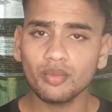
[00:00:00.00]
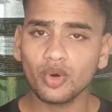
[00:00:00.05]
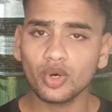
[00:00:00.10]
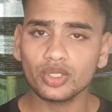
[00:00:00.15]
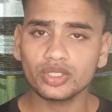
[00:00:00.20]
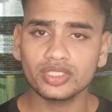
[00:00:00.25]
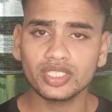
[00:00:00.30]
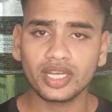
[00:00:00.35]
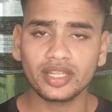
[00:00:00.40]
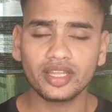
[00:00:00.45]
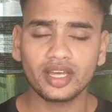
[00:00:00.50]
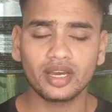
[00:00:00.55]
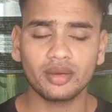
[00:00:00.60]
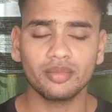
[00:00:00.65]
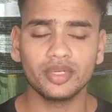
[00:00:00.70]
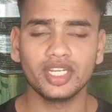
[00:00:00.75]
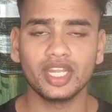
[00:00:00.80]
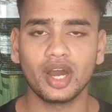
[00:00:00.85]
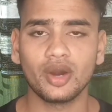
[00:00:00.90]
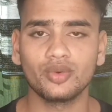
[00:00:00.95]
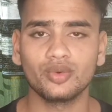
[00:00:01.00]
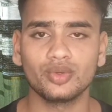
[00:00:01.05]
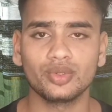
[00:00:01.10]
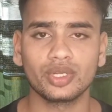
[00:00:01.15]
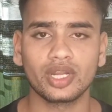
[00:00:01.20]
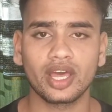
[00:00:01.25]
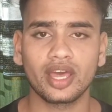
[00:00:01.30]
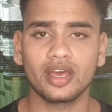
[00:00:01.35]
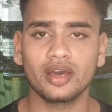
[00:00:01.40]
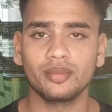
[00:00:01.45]
बहुत ज़्यादा अभी डाउन
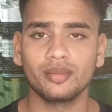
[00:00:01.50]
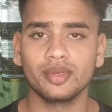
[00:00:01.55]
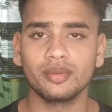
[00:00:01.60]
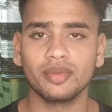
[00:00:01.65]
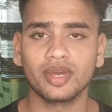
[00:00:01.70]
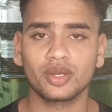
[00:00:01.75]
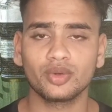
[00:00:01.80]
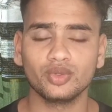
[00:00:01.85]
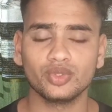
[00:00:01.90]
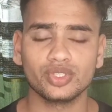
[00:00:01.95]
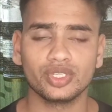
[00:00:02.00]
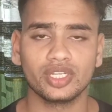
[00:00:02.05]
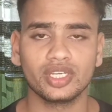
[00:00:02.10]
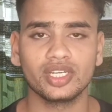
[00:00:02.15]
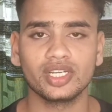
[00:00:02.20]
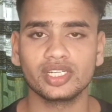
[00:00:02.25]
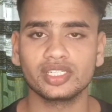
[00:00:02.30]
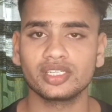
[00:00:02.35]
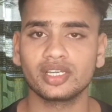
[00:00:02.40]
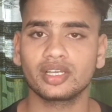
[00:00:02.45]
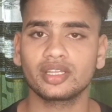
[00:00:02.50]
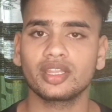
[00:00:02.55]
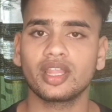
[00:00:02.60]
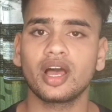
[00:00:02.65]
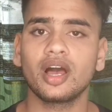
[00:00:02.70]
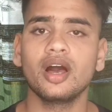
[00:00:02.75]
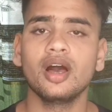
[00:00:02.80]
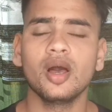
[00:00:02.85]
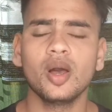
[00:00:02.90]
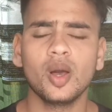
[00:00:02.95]
हो रहा है अभी मैं कुछ नहीं कर
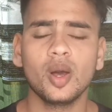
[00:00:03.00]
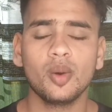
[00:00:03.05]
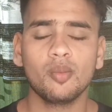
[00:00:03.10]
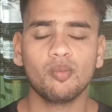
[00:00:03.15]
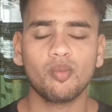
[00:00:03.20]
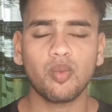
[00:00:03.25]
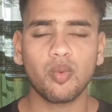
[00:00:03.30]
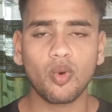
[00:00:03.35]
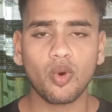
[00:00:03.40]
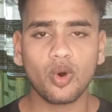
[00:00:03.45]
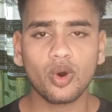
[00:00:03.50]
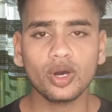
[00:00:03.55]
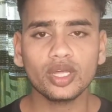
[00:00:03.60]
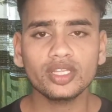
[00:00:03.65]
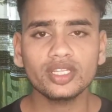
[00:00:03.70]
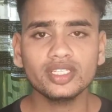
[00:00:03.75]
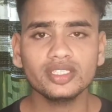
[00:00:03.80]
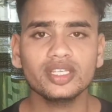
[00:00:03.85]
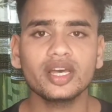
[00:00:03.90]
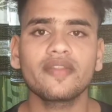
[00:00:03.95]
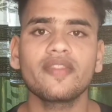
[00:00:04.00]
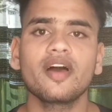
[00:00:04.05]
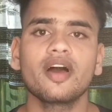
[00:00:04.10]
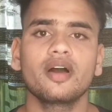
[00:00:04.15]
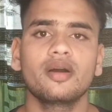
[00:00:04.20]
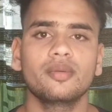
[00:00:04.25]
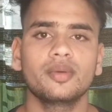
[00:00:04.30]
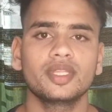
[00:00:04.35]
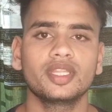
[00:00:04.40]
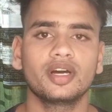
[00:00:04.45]
सकता बहुत ही ज़्यादा
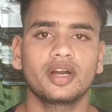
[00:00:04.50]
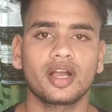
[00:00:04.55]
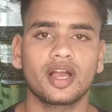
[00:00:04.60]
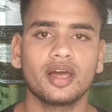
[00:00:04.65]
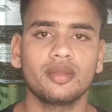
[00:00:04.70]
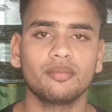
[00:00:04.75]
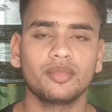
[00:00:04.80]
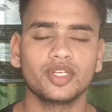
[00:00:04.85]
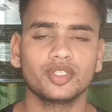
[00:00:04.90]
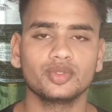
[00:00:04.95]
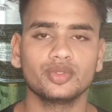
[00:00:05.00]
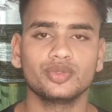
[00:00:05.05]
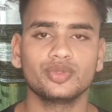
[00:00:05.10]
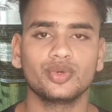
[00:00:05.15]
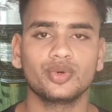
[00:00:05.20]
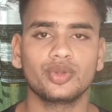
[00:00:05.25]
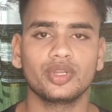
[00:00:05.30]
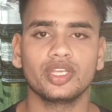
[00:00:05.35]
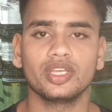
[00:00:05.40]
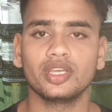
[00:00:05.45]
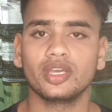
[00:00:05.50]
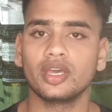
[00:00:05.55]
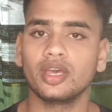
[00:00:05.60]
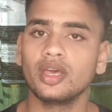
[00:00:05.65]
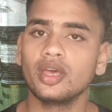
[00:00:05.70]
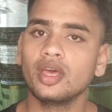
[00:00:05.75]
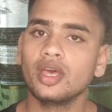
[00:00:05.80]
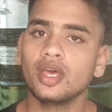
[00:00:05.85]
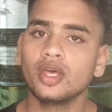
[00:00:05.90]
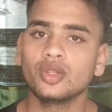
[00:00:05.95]
हमें थकान महसूस हो रही है
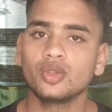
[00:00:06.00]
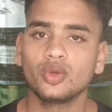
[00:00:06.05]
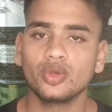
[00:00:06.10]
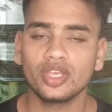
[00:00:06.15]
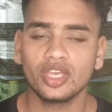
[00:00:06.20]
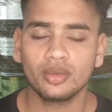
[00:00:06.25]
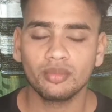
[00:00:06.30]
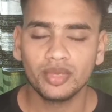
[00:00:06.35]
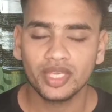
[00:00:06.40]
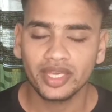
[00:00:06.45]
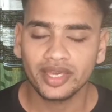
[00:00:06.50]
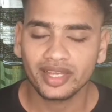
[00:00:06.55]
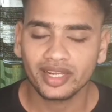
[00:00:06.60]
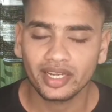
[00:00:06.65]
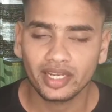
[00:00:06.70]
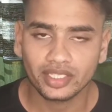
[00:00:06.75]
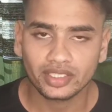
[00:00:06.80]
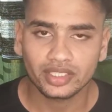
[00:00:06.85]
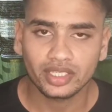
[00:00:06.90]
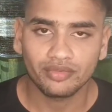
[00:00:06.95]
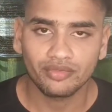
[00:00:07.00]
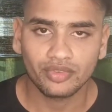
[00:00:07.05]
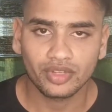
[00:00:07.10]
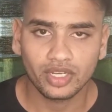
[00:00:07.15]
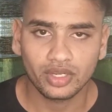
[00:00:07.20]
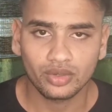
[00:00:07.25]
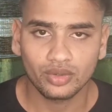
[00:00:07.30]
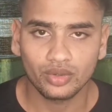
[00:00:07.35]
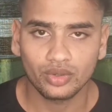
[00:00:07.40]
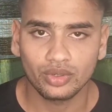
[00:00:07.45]
तो ये भी एक लक्षण
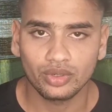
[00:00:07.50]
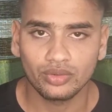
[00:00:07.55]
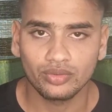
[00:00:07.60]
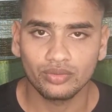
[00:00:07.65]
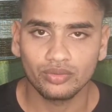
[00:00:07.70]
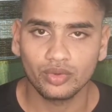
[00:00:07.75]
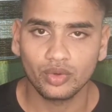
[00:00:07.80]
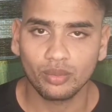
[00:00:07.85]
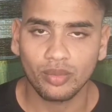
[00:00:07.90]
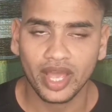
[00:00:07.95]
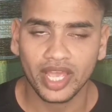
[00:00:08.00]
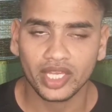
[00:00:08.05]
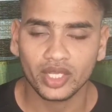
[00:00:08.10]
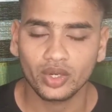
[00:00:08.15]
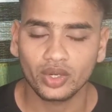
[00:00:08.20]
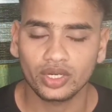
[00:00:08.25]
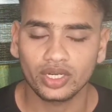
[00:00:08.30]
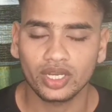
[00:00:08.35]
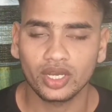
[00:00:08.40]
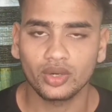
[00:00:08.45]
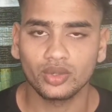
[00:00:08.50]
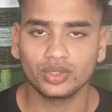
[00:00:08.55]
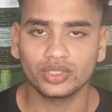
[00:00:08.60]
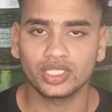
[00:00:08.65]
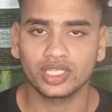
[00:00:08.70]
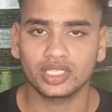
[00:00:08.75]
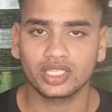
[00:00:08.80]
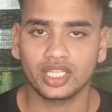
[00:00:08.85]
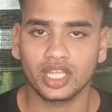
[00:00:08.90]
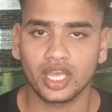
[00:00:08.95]
करो ओमाइक्रॉन का हो
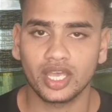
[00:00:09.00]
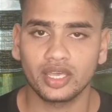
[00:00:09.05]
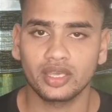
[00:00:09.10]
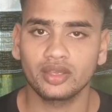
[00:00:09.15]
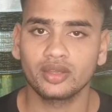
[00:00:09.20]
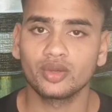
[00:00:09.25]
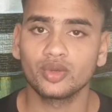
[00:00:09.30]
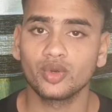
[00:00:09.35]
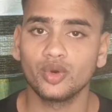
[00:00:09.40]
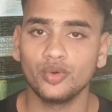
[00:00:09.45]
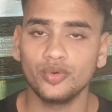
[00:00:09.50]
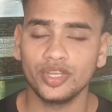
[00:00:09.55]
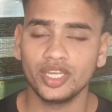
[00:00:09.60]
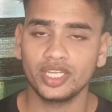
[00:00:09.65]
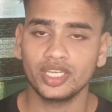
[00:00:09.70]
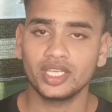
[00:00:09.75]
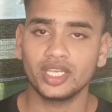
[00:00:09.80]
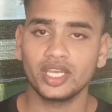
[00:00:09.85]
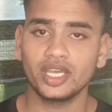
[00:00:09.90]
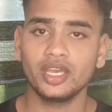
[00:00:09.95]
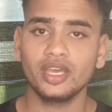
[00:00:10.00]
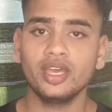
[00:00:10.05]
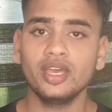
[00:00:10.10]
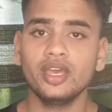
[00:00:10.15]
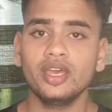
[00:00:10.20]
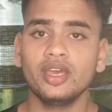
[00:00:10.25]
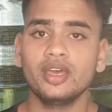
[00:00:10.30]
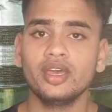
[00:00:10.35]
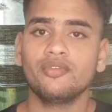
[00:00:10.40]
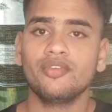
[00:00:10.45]
सकता है कोविड के
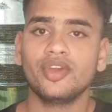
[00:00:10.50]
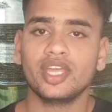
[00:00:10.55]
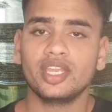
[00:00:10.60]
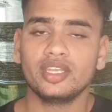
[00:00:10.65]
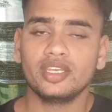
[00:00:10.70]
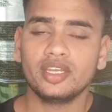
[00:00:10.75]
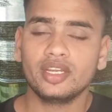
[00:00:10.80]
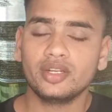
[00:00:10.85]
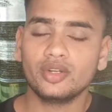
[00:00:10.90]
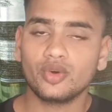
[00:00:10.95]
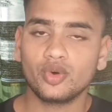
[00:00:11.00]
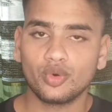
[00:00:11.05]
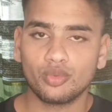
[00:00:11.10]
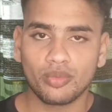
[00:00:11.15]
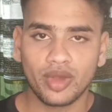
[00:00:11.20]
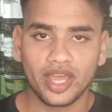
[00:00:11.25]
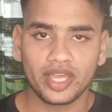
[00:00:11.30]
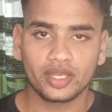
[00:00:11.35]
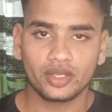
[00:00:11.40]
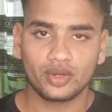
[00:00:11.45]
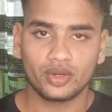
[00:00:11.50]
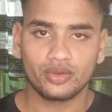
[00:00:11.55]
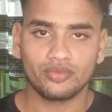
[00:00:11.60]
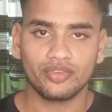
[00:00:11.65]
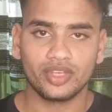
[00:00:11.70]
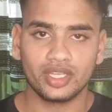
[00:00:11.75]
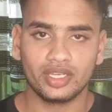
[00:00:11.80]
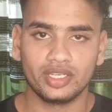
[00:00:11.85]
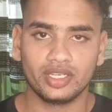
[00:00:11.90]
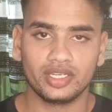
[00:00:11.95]
वेरिएंट
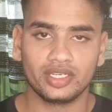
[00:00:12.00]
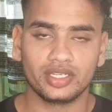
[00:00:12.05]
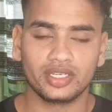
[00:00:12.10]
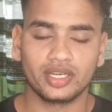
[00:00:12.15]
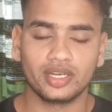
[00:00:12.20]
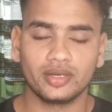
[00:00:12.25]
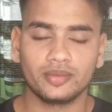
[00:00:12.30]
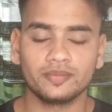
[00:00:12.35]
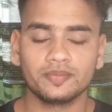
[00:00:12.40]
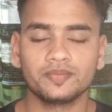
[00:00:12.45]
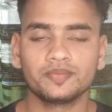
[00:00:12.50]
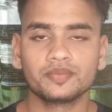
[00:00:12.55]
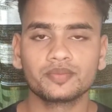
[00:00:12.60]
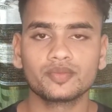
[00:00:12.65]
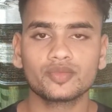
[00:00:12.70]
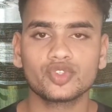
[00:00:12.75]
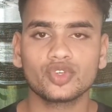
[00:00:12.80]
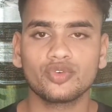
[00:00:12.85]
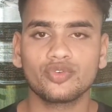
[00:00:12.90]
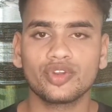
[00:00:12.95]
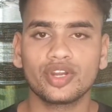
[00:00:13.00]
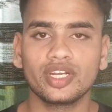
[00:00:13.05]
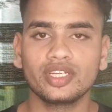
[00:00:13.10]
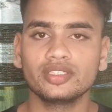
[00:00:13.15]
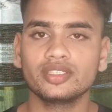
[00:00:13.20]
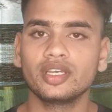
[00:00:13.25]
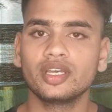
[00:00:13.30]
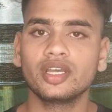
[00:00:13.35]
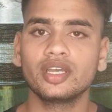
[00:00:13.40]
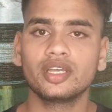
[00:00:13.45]
ओमाइक्रॉन वेरिएंट का सो so
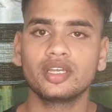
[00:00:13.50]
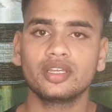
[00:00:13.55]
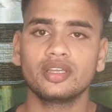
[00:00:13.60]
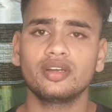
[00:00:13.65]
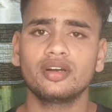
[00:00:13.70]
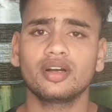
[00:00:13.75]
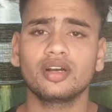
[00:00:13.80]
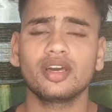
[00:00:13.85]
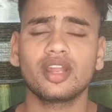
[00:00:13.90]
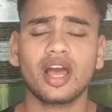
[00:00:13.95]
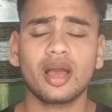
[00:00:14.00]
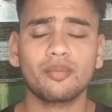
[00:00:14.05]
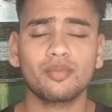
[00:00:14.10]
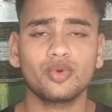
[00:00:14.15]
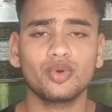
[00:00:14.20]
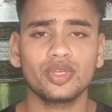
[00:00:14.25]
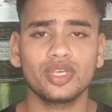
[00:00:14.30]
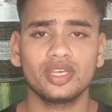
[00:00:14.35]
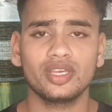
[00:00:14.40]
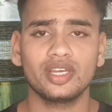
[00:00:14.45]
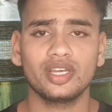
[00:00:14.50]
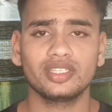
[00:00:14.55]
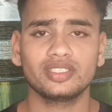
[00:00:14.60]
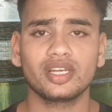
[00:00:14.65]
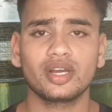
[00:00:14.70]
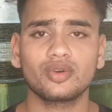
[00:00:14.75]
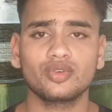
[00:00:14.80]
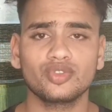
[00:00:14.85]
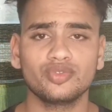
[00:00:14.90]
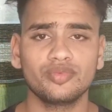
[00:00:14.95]
फ्रेंड्स अगर आपको ये
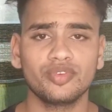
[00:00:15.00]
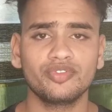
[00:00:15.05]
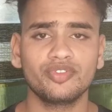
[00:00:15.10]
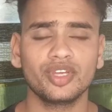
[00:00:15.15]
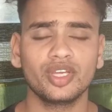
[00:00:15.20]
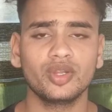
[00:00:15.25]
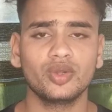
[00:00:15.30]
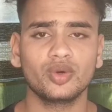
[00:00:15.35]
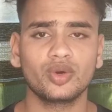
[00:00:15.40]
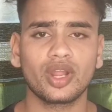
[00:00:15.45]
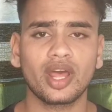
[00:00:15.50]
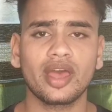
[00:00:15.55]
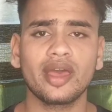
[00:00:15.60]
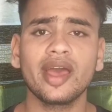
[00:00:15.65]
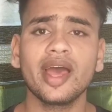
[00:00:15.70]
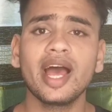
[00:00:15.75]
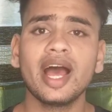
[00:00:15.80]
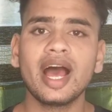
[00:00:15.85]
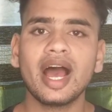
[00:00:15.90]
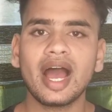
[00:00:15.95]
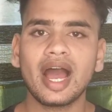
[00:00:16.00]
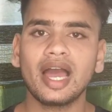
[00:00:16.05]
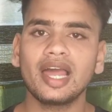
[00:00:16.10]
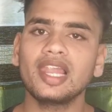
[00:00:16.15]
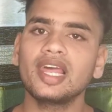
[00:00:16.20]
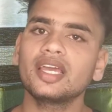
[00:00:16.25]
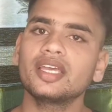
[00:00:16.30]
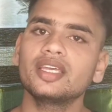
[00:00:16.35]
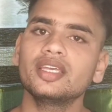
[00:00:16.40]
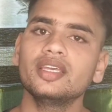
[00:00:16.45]
ऐसा कुछ भी फील हो रहा है
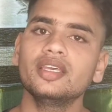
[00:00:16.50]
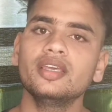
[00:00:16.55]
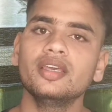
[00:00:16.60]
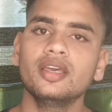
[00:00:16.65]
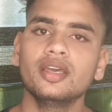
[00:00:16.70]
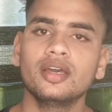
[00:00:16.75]
हालांकि